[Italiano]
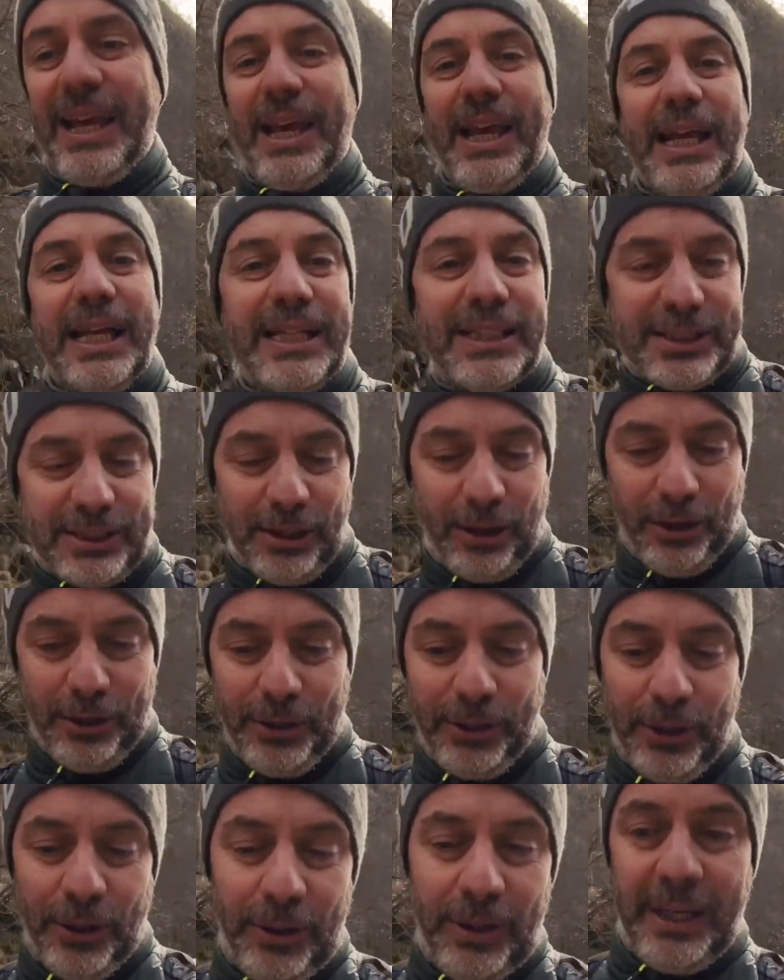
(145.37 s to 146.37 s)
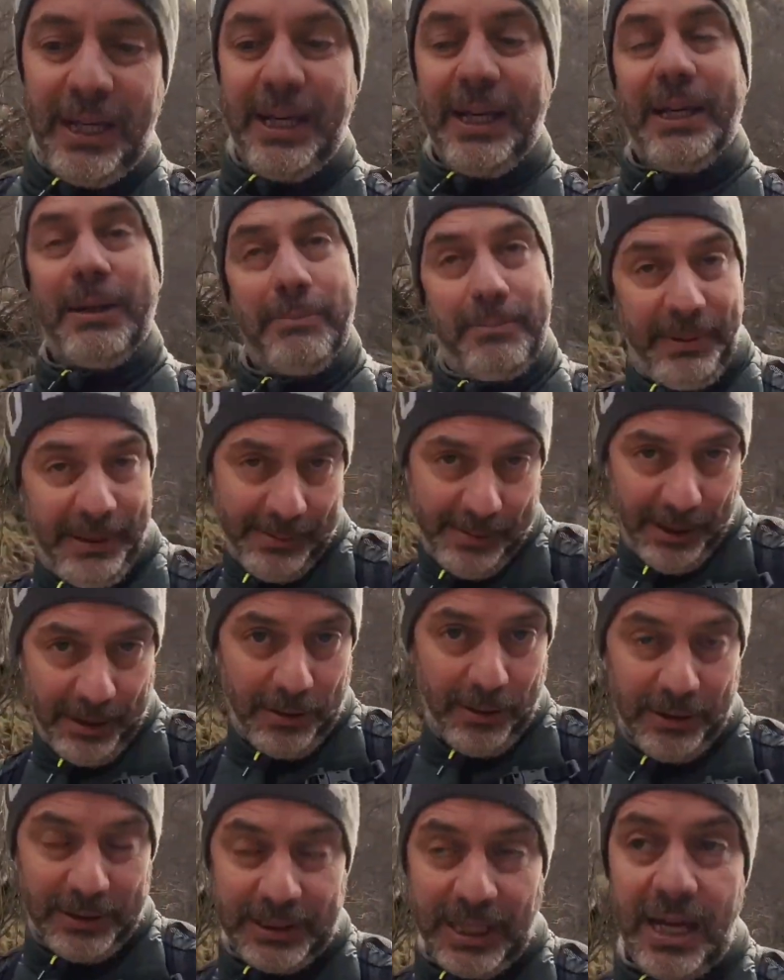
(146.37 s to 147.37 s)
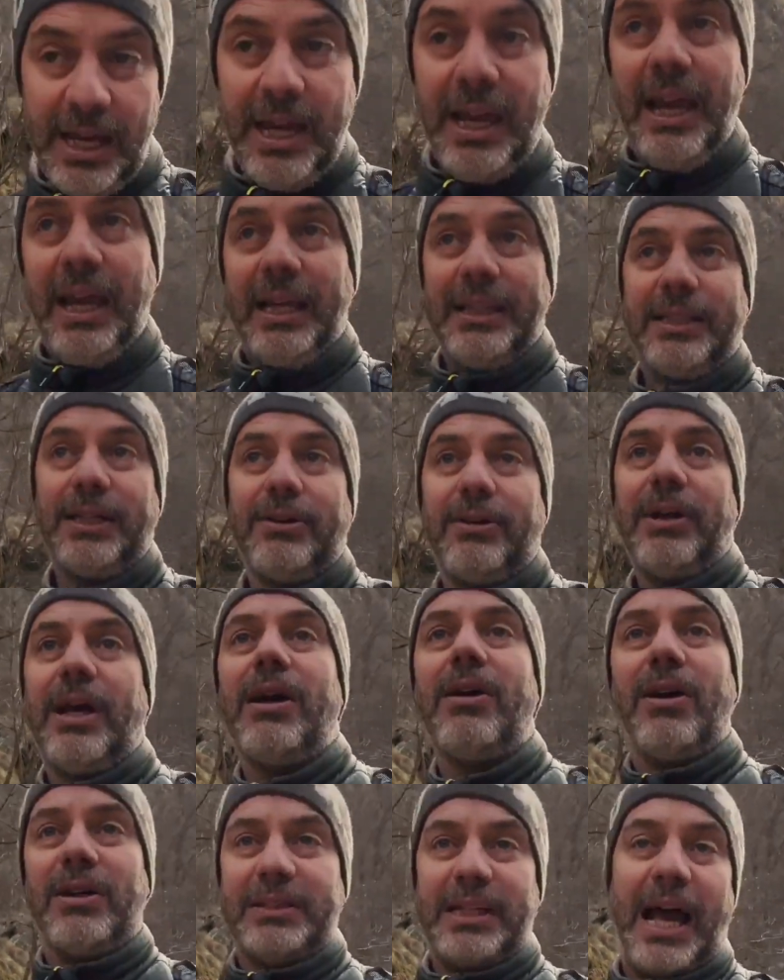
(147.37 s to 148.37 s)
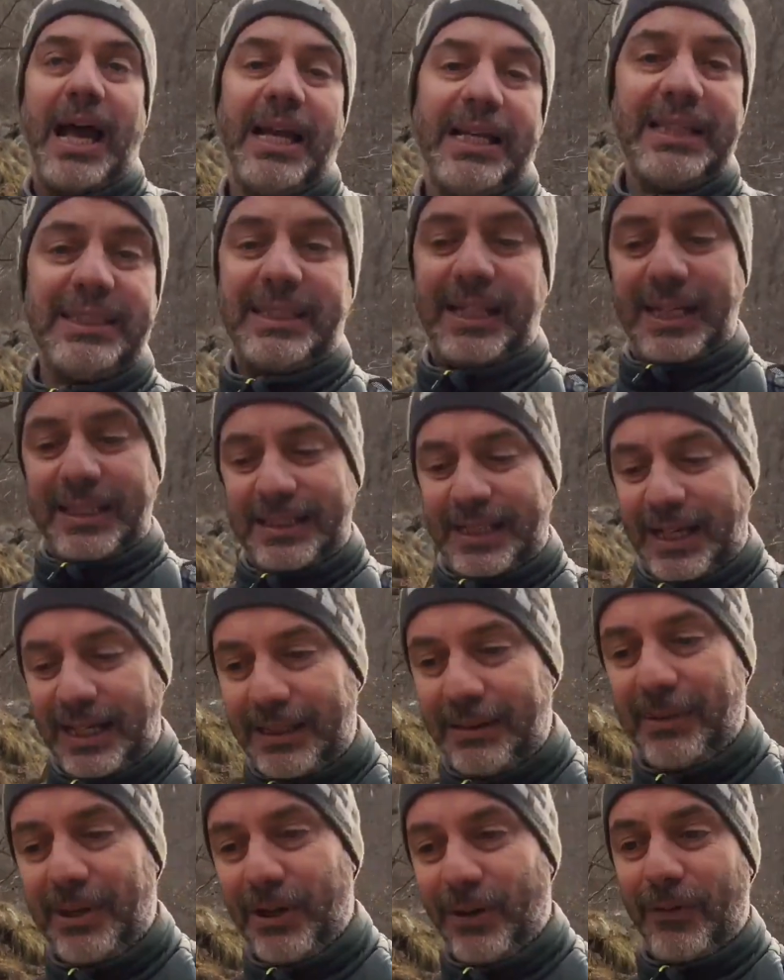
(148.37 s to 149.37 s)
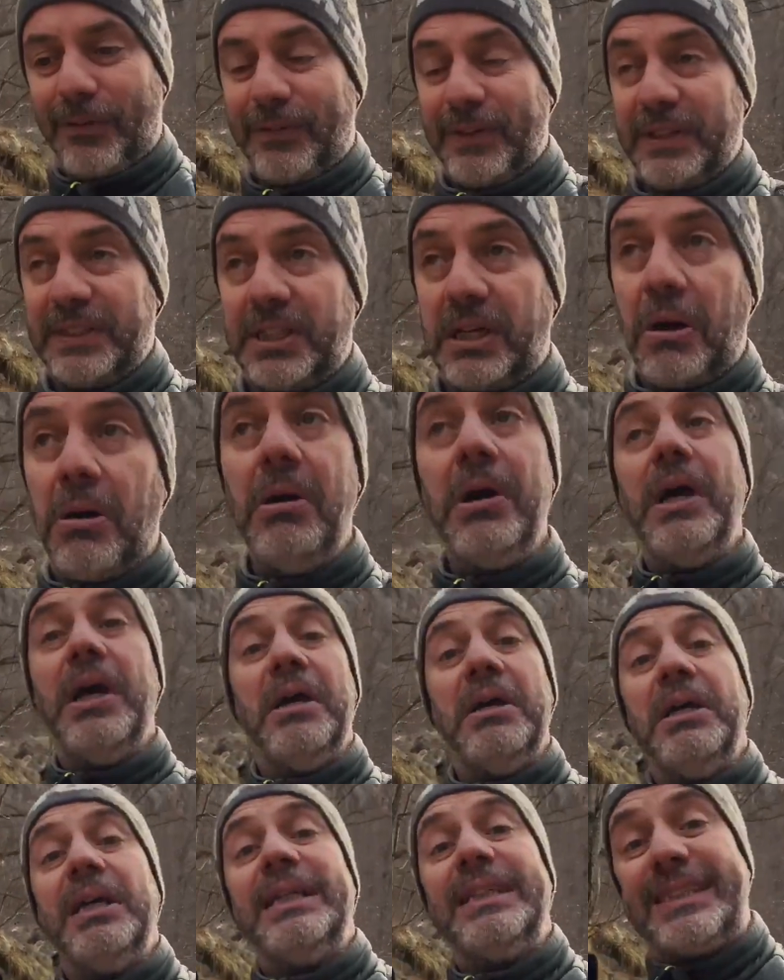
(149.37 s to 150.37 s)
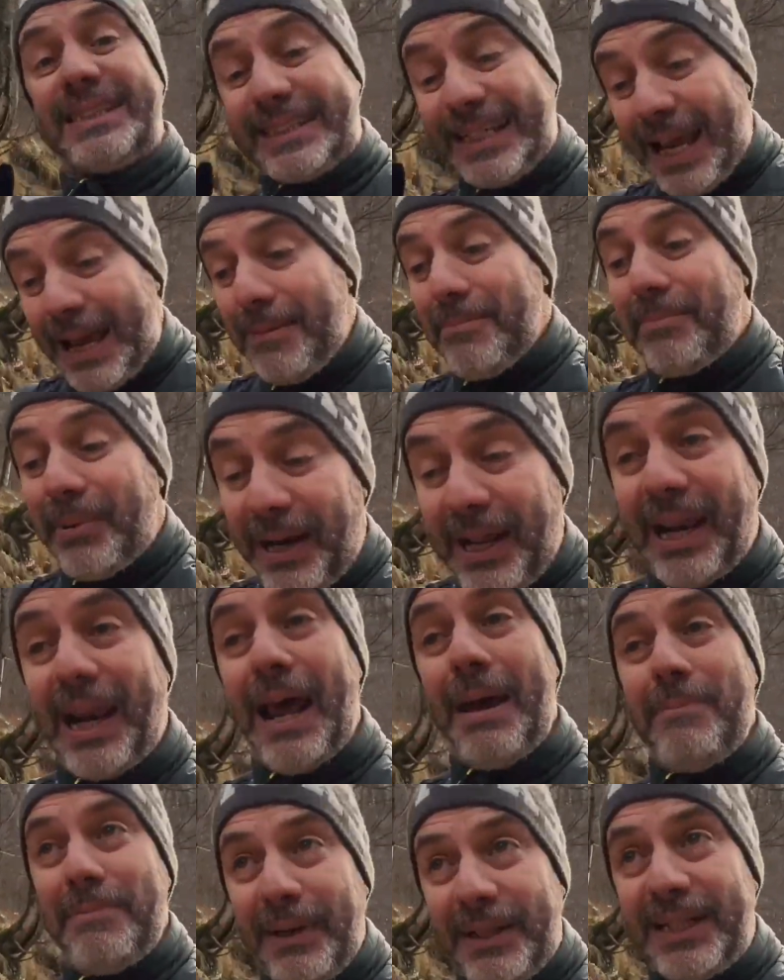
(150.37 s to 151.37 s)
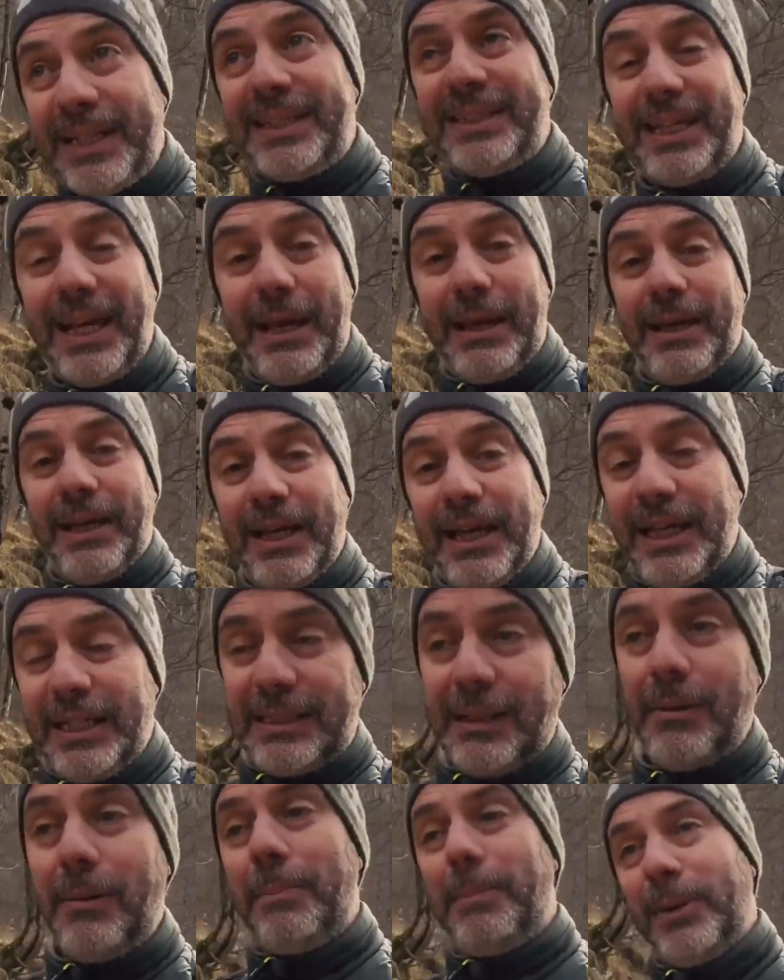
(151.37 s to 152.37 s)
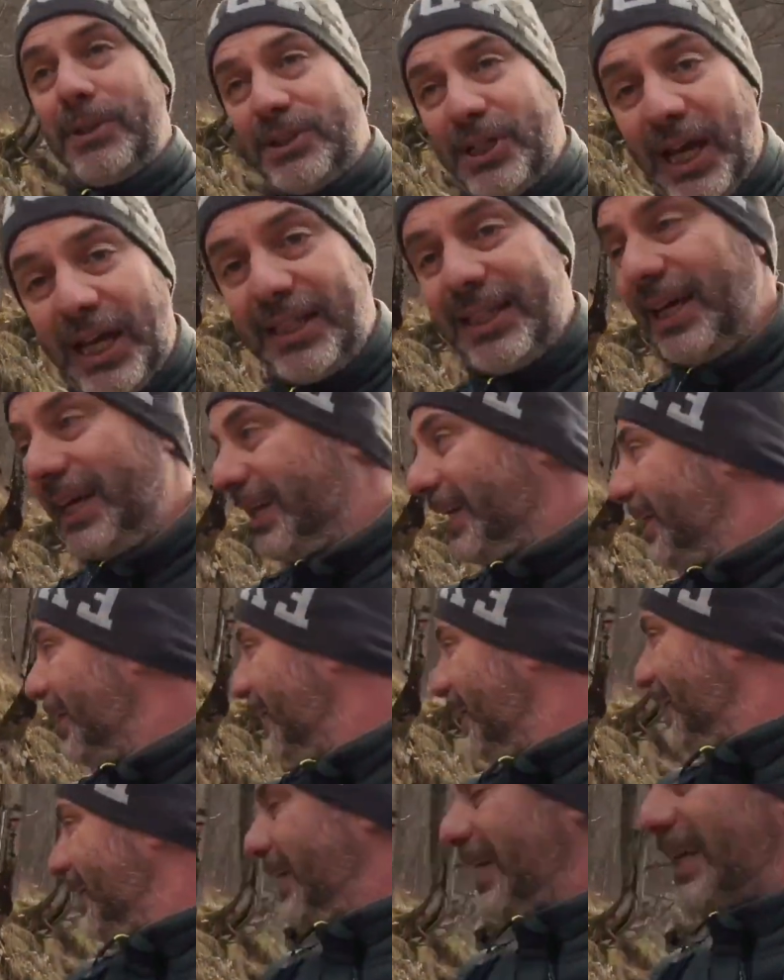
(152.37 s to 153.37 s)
il sonno, prima cosa, e seconda cosa anche stressare di meno il fisico Sembrerebbe di sì. Siamo un po' scelti. Teo, Teo,